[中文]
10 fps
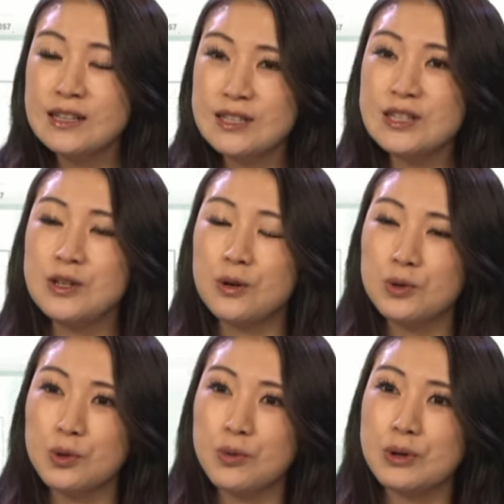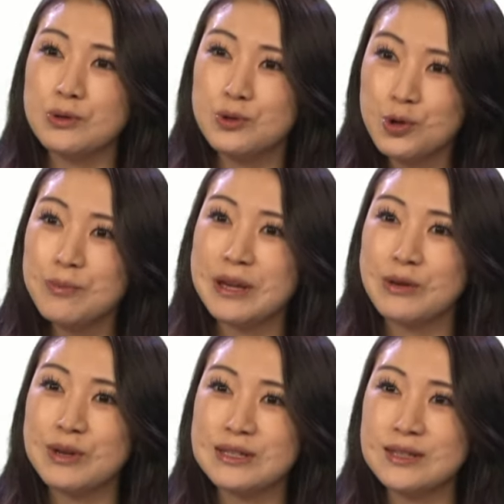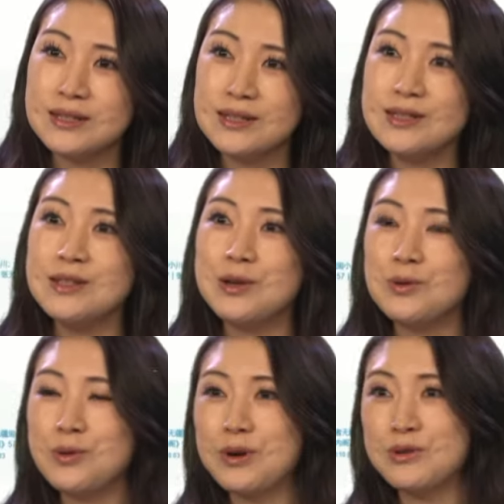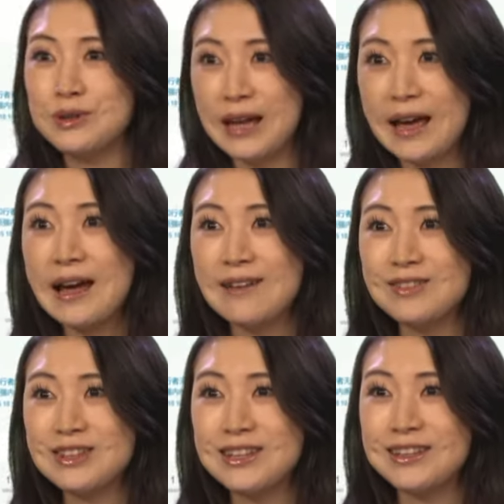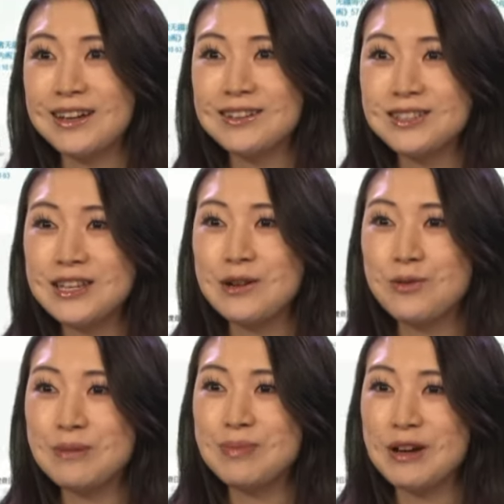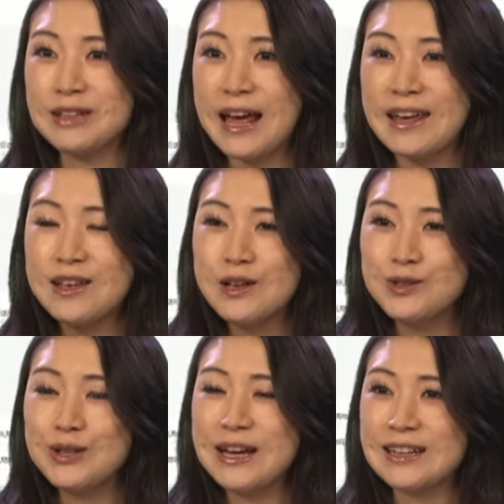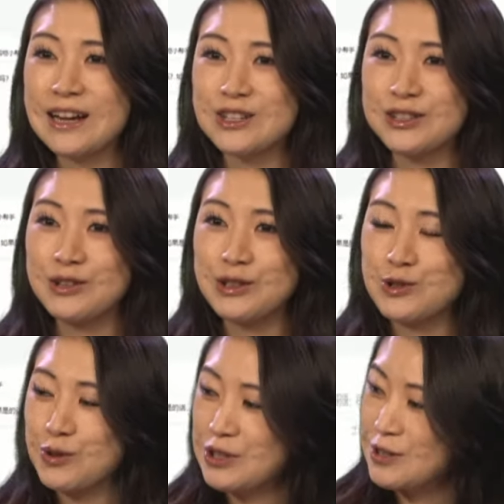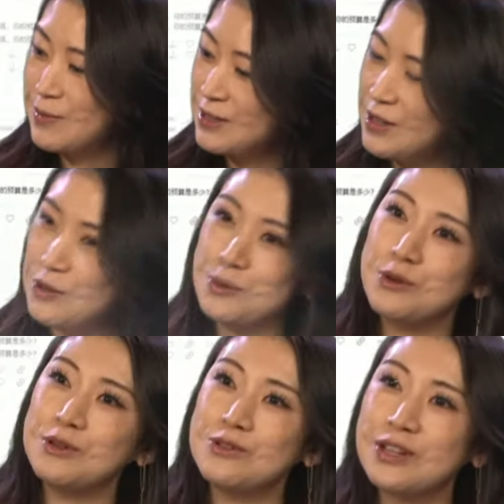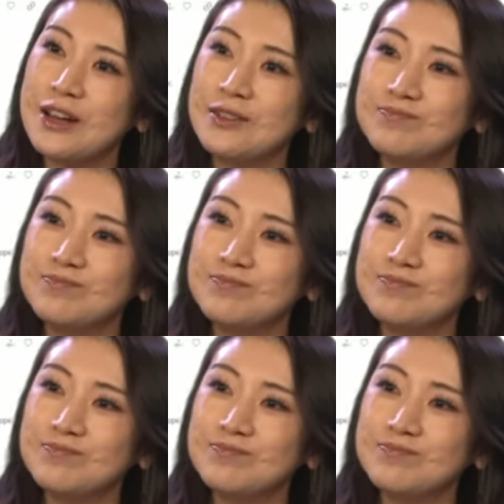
既有有关于中美关系的信息，也有关于台海问题的相关表态。崔天凯大使到底说了什么？想有没有关注到？